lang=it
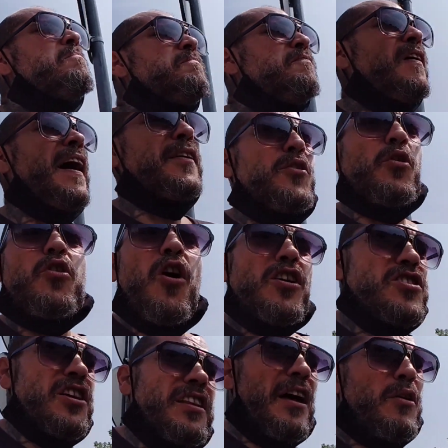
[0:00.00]
fanno
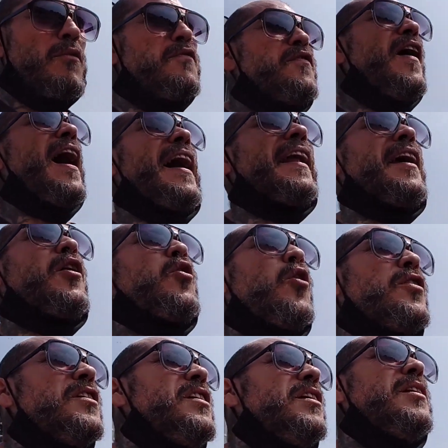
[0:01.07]
cose da non fare
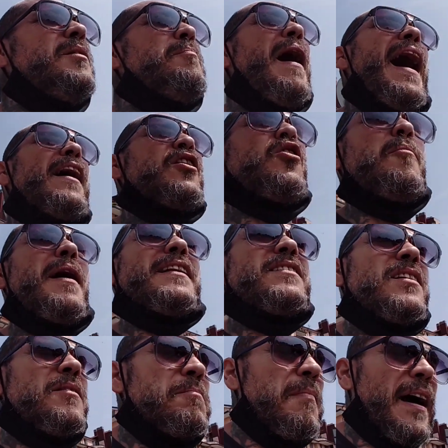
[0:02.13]
con i
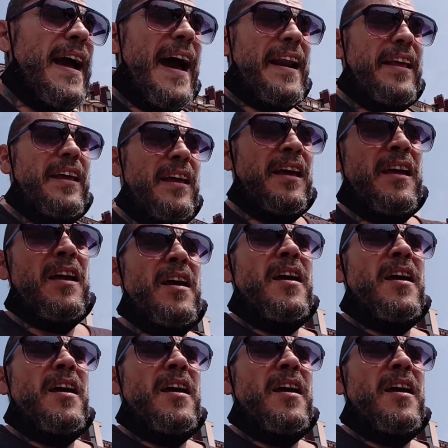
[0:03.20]
bancomat, magari